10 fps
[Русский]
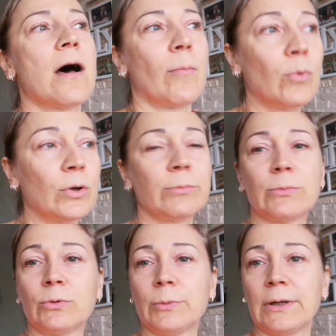Обои мы
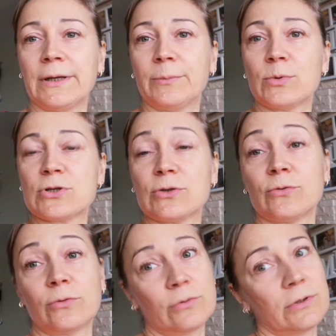будем клеить после
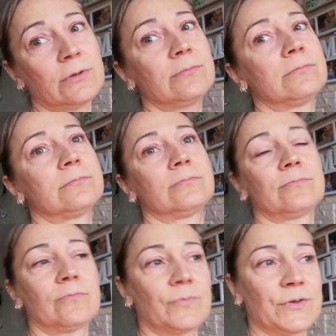Нового года.
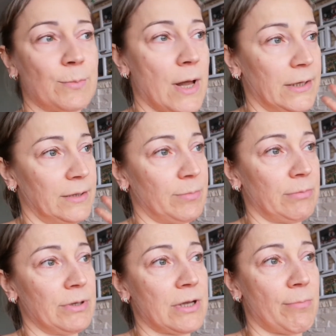В спальне
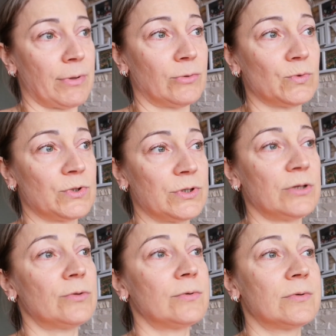поменяем одну
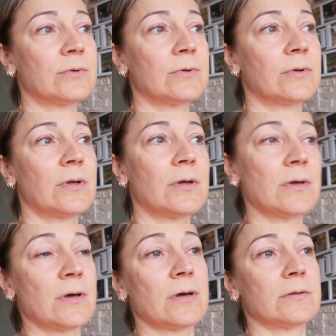стену.
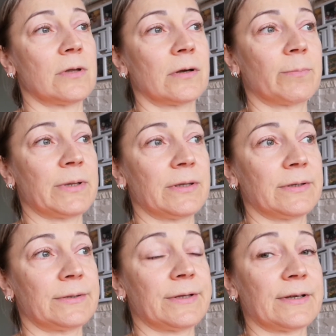Так,
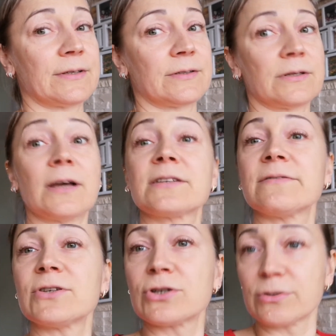так сказать,
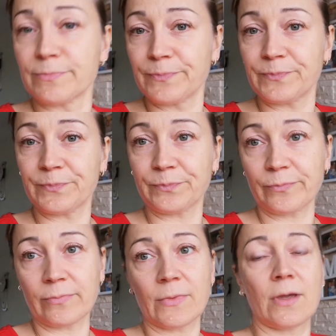освежим.
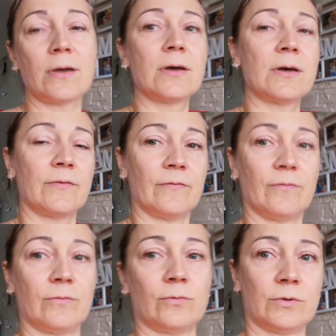
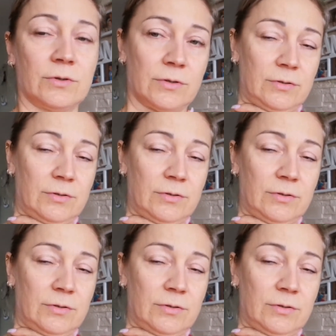Вот.